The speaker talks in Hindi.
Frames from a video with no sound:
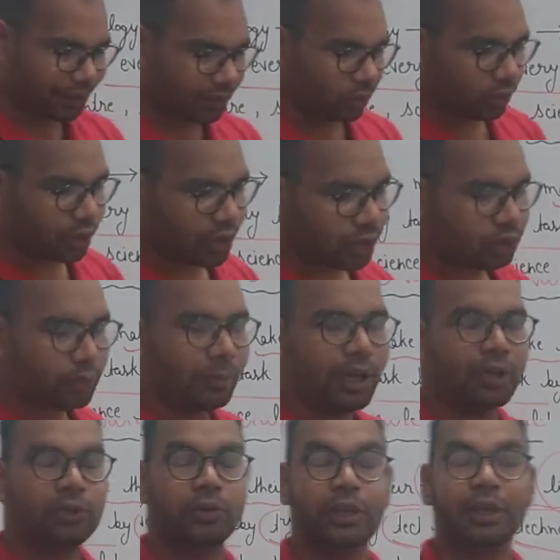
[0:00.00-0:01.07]
बेटर हो गई तो
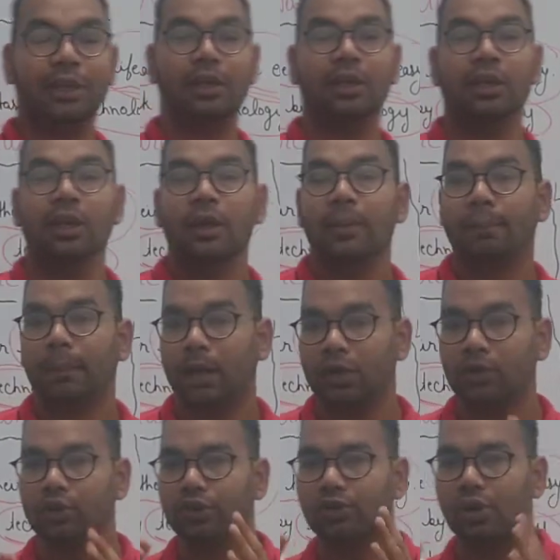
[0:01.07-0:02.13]
मानव ने
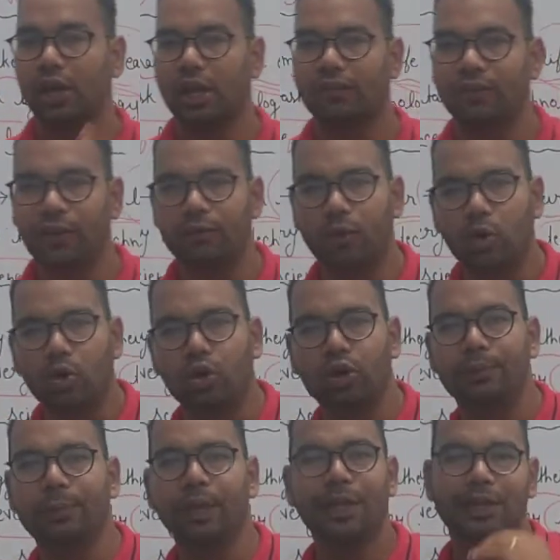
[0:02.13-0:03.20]
मानो की जो लाइफ है वो
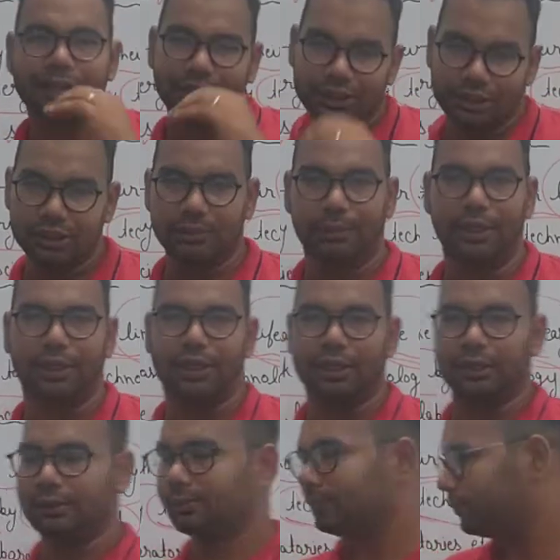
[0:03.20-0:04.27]
और भी ईजी बन गई